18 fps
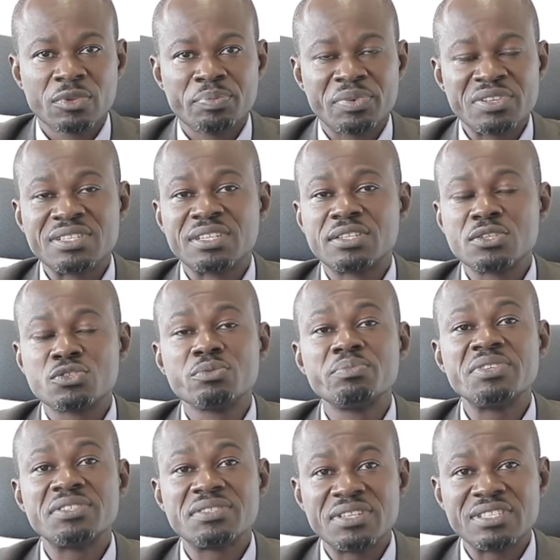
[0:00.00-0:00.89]
présenter son
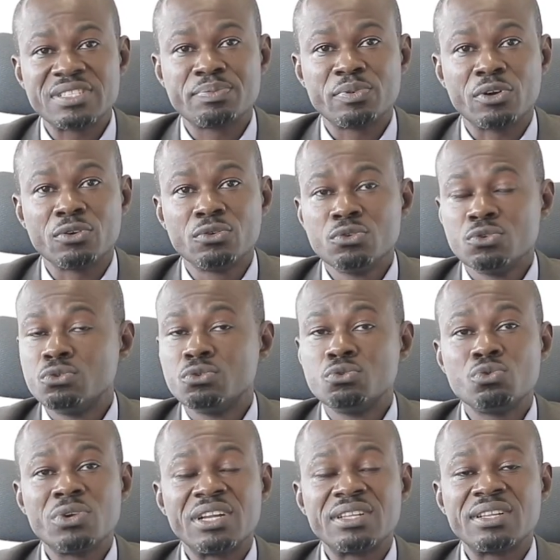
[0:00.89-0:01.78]
business plan.
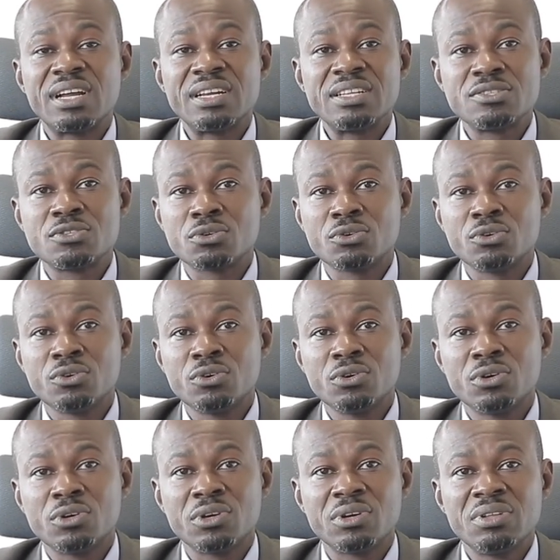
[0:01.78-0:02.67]
Nous
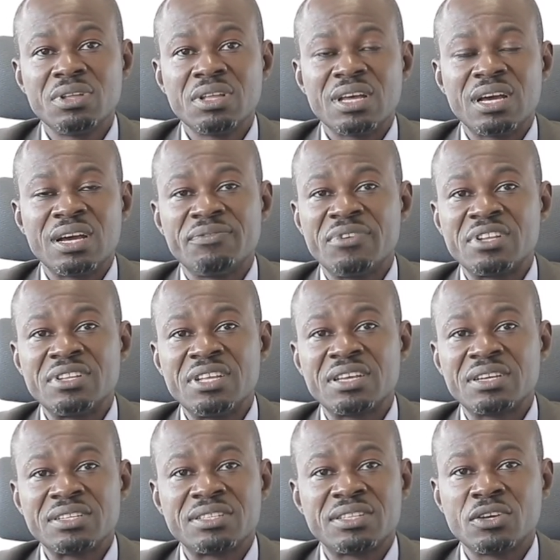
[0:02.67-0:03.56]
l'analyserons avec des
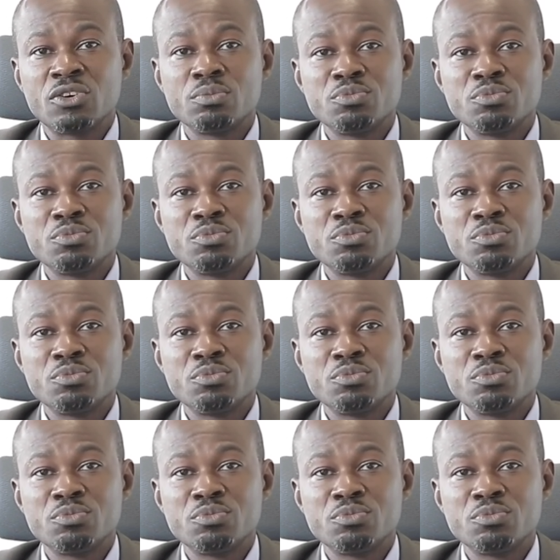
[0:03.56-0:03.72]
critères